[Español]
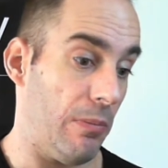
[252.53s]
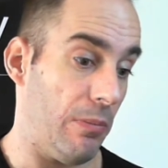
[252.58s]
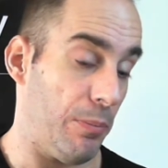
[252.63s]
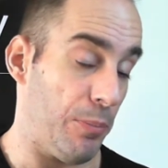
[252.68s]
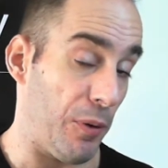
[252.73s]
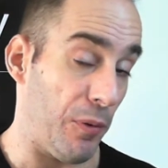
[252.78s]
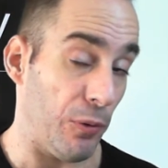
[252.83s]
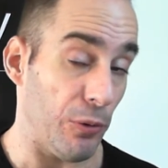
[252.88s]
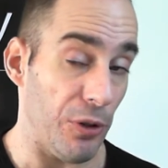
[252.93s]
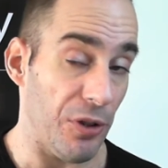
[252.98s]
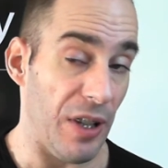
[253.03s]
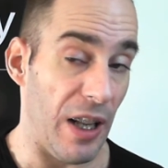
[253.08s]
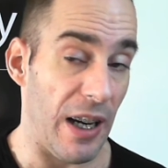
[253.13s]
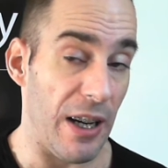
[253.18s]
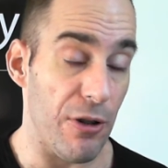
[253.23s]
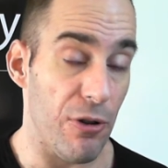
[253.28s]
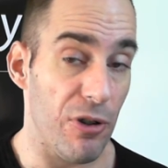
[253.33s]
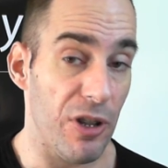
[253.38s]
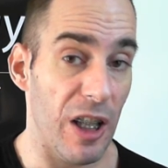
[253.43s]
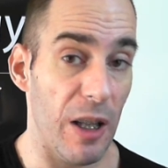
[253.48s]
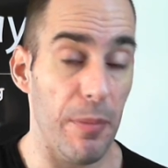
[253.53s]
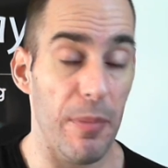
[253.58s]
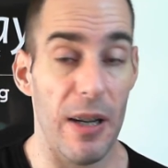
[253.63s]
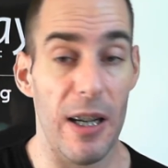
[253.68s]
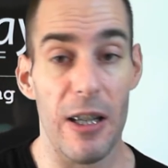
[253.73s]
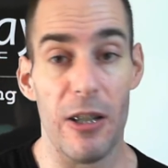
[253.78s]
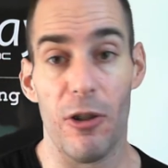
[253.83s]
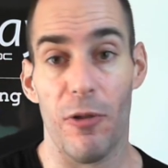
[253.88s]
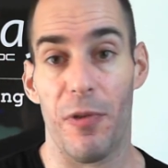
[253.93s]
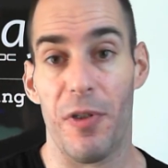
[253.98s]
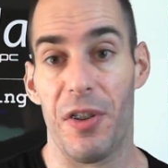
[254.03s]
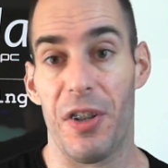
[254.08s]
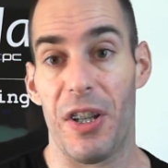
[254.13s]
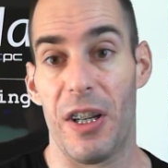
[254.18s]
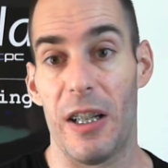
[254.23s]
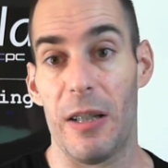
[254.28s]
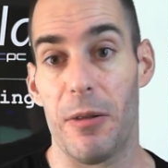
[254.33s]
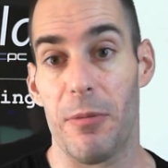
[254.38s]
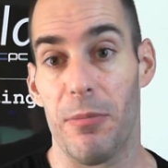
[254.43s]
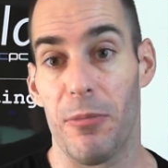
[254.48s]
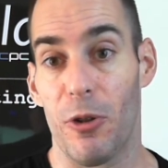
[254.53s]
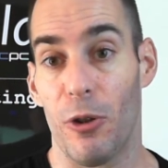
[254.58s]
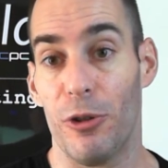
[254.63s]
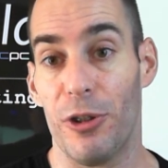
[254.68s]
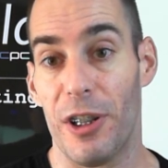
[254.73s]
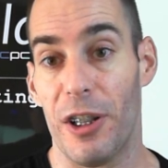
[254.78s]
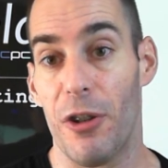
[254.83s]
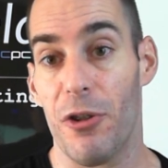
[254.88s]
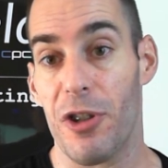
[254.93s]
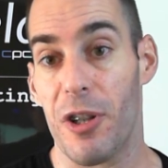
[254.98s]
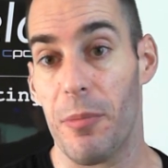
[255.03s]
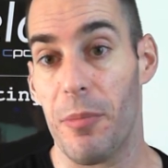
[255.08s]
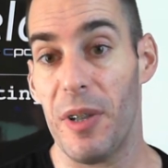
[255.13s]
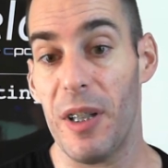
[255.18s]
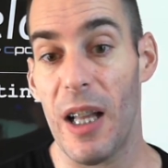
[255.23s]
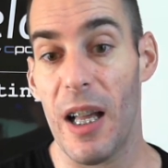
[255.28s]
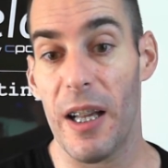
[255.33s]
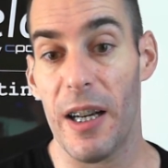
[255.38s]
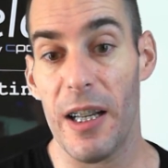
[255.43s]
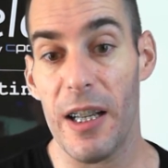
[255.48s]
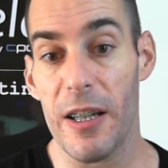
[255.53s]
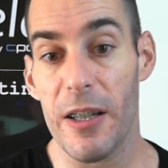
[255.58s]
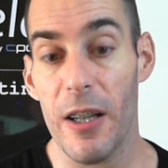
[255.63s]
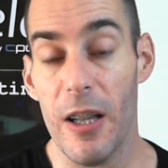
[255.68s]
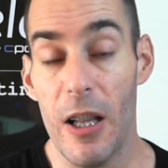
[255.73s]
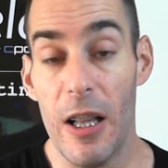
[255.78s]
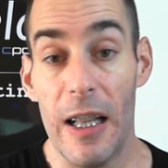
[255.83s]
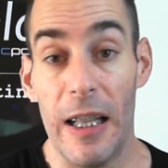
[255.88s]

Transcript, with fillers: profundizar en esos temas, ofrecerles contenidos similares,